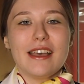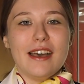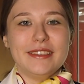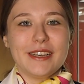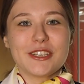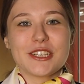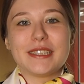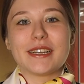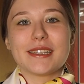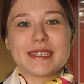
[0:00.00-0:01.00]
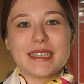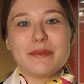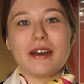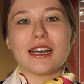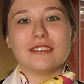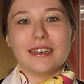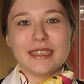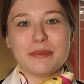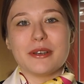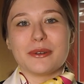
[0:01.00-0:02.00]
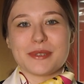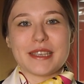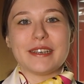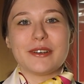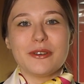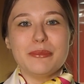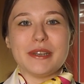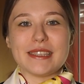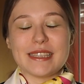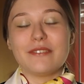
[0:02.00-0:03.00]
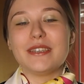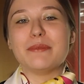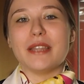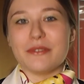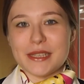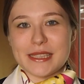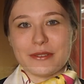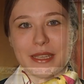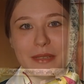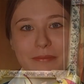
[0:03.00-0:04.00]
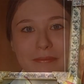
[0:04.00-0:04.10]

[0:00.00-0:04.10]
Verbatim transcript: а также драгоценным окладам русских икон, представленным на выставке.